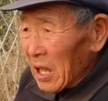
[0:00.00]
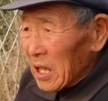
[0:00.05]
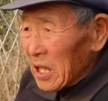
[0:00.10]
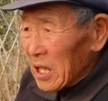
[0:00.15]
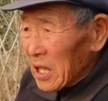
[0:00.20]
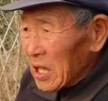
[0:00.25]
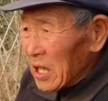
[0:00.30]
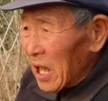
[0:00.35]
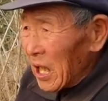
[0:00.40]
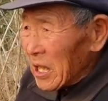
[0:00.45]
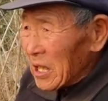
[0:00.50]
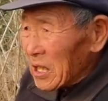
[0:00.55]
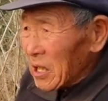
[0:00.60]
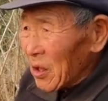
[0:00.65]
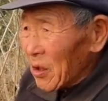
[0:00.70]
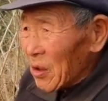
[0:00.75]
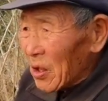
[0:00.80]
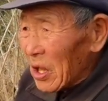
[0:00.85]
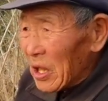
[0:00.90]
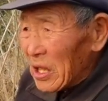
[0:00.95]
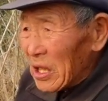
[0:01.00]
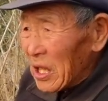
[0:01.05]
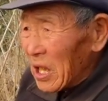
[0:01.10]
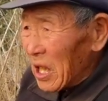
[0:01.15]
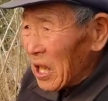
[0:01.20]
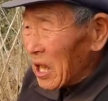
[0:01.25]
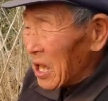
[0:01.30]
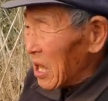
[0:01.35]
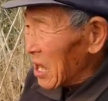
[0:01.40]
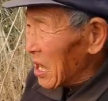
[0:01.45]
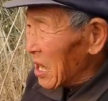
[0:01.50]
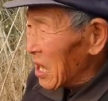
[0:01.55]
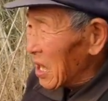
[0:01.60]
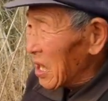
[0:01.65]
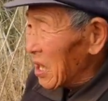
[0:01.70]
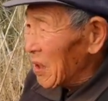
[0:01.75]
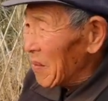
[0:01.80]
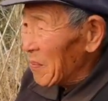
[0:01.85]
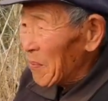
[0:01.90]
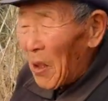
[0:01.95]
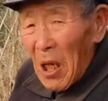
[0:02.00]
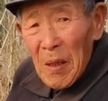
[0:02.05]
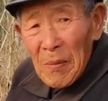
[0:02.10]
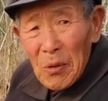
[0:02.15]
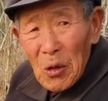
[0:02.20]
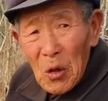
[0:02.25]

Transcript: 一年就给八百